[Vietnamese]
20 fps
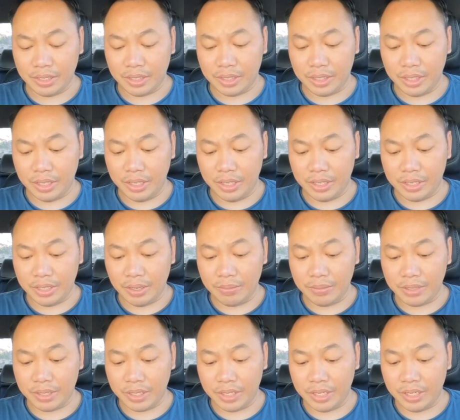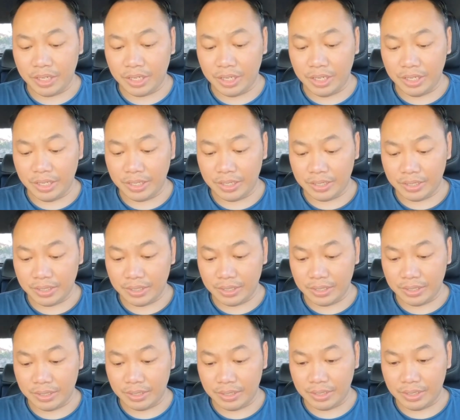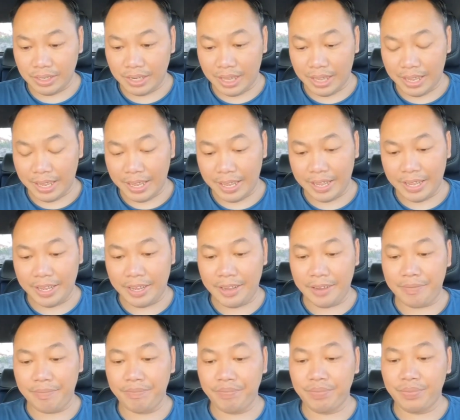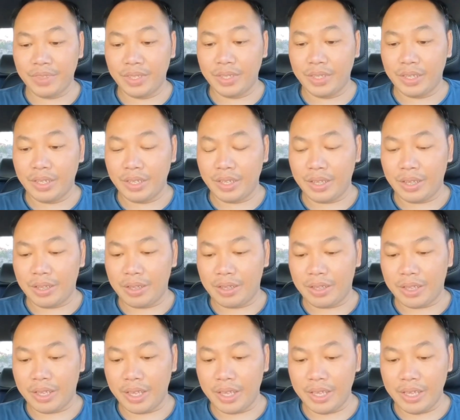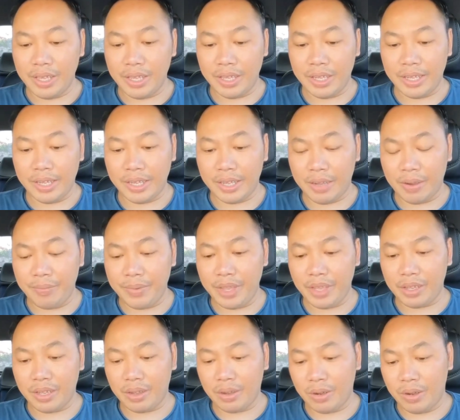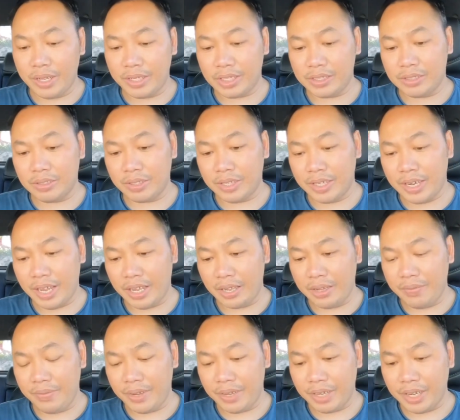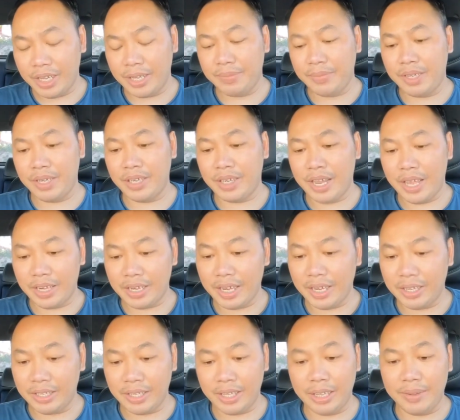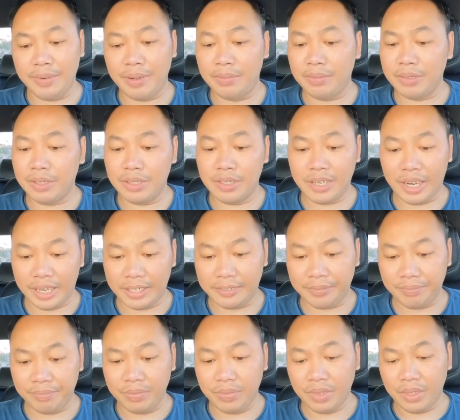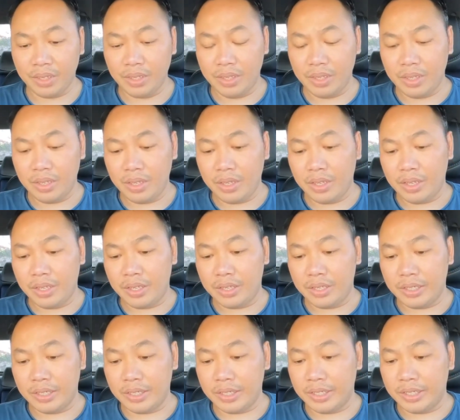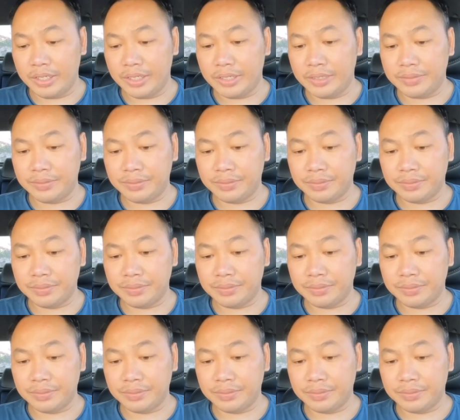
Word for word: thì trong khi đó là cái ờ, không biết cô Hà Thanh Xuân này đang ở Việt Nam hay là đang đây thì em không có rành à,